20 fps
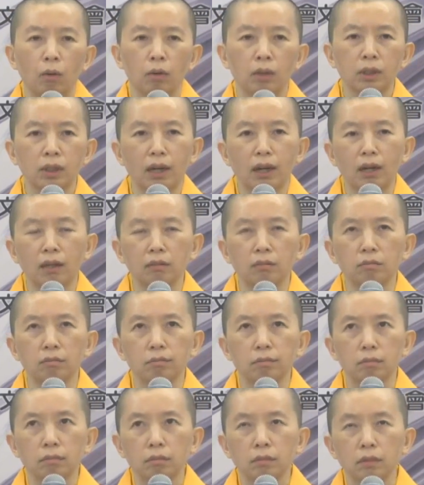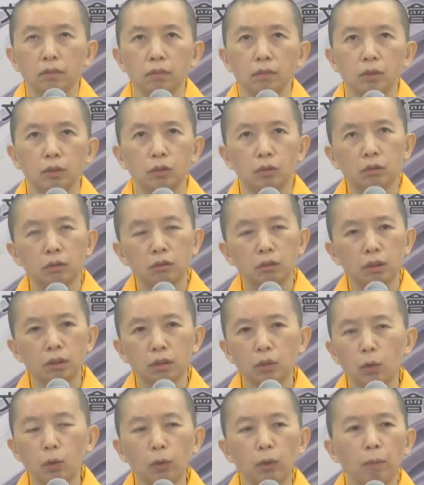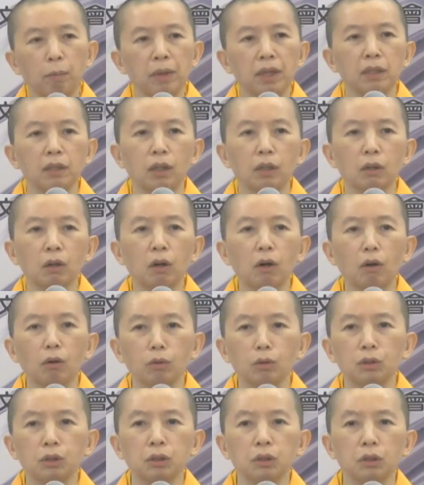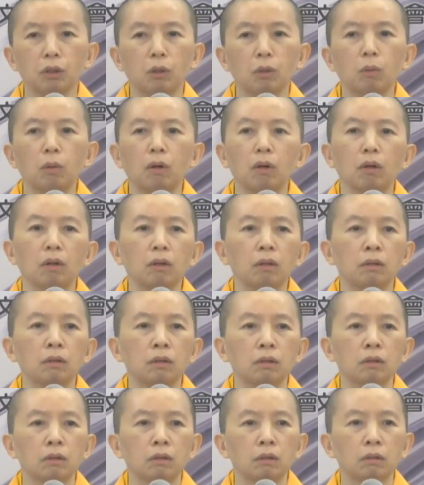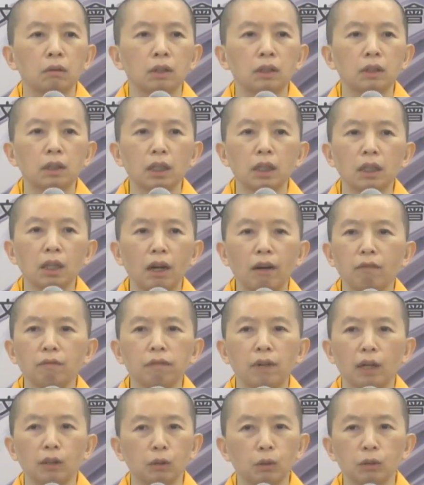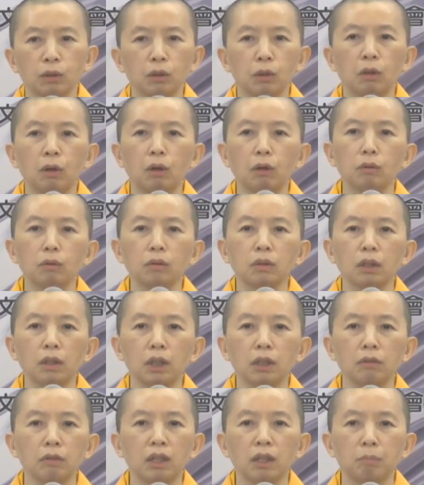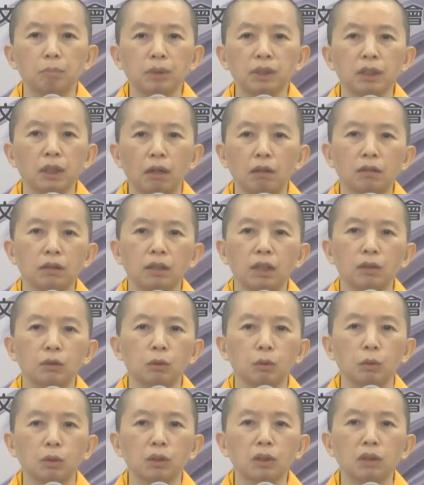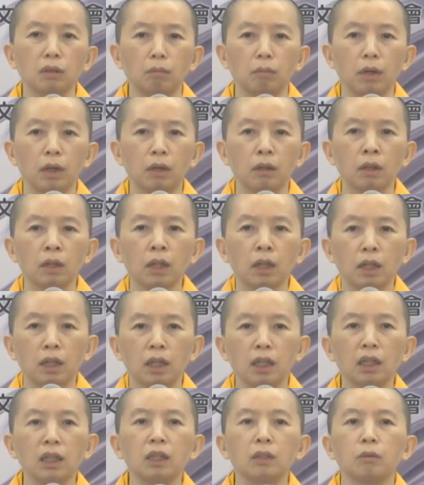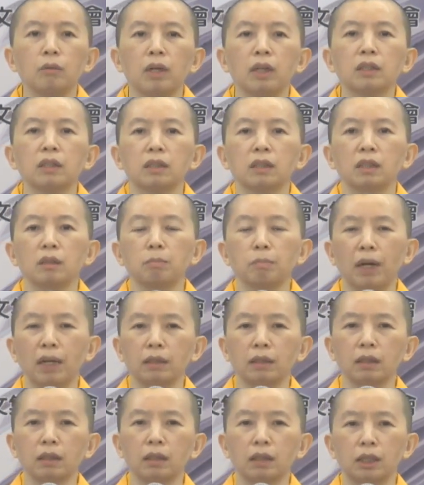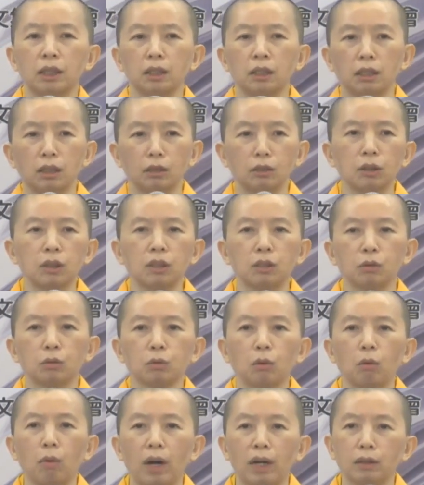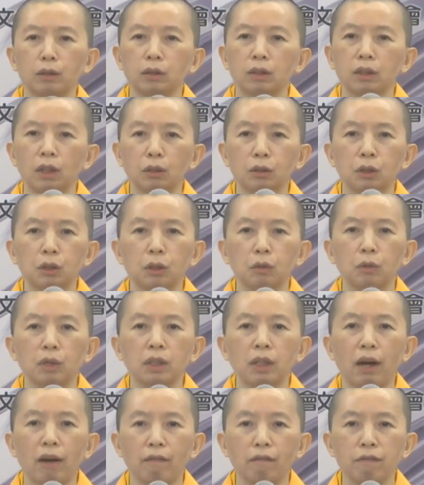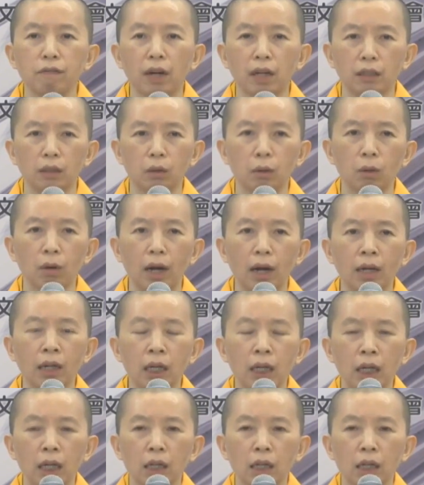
我讲。会变成空修哦，你这一坛法都是空的，因为你不晓得你在做什么。你以为只是把这个形式做完就叫修一坛法的话，